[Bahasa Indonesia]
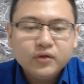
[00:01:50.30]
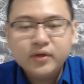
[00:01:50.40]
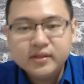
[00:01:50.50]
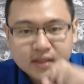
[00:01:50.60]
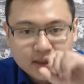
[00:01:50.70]

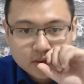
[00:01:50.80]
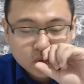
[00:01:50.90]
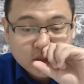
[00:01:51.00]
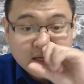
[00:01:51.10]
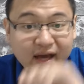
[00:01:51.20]
Indonesia
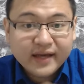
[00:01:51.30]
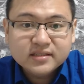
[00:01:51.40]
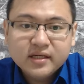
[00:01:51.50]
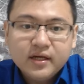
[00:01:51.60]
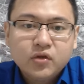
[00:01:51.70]
itu
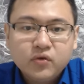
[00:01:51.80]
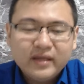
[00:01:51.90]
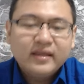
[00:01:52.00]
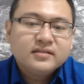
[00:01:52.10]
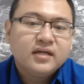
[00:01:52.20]
IHSG
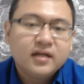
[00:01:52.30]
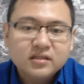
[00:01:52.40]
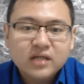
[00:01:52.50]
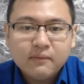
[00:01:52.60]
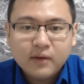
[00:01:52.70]
atau Indeks
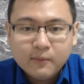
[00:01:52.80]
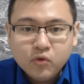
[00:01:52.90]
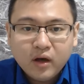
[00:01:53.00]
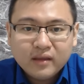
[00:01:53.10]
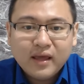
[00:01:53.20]
Harga Saham
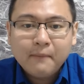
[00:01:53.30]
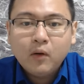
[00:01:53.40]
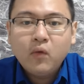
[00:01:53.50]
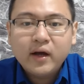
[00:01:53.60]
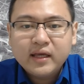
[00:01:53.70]
Gabungan
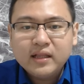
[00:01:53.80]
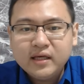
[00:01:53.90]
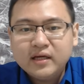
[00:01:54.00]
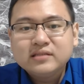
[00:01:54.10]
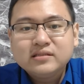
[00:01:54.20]
yang
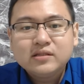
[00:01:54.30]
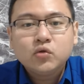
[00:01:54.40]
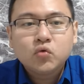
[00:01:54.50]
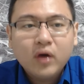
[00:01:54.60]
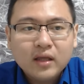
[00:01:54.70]
mewakili
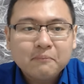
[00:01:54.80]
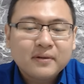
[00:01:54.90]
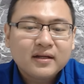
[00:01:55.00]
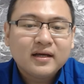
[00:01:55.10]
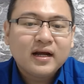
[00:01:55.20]

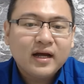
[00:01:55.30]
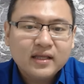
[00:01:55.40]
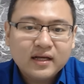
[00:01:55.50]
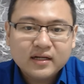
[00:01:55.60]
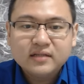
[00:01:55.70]
keseluruhan
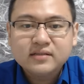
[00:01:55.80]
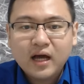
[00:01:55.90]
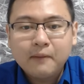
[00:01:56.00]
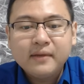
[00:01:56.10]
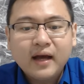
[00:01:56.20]
pergerakan harga
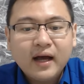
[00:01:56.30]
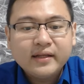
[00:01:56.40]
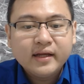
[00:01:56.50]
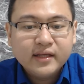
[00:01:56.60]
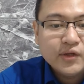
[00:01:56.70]
saham yang
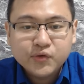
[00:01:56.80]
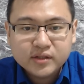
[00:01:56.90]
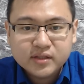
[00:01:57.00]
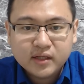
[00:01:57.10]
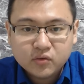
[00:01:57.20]
ada di
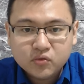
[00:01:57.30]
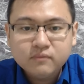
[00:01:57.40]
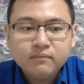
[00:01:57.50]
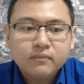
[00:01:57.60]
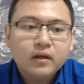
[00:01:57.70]
Indonesia
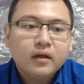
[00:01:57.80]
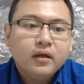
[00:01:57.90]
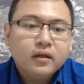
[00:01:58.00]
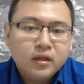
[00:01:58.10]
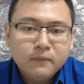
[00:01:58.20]
itu
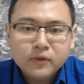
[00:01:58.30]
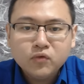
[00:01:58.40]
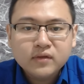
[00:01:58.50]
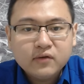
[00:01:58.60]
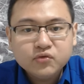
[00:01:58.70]

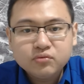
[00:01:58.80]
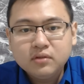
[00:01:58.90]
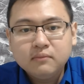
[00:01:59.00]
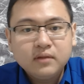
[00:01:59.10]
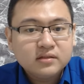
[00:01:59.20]
dibentuk tahun
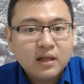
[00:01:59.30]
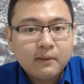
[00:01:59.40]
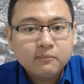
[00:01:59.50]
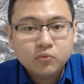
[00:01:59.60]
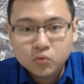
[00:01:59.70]

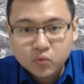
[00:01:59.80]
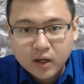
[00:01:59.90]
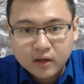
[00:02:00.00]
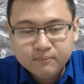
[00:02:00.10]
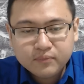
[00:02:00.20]

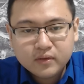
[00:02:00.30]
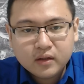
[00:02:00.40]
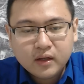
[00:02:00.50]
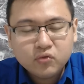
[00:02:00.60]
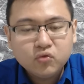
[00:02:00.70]
1982.